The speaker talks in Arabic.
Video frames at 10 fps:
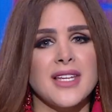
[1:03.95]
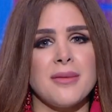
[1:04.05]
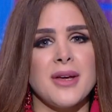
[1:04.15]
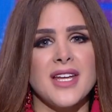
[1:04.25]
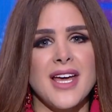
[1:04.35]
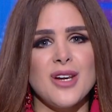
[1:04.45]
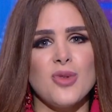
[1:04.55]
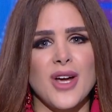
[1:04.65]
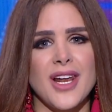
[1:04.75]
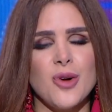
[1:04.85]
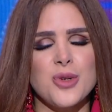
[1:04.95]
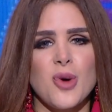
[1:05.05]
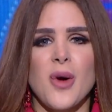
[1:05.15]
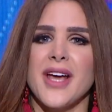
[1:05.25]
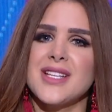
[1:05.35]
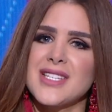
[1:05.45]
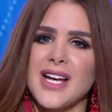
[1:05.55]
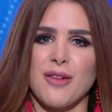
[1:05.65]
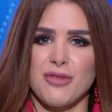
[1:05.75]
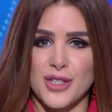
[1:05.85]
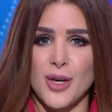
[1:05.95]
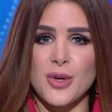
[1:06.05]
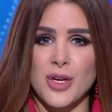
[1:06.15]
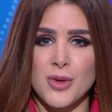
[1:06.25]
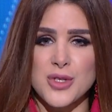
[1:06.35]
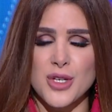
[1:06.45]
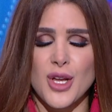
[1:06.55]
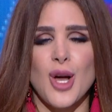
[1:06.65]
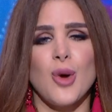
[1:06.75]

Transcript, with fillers: كمان قال وكلائه ان هو عايز يلعب في الدوري المصري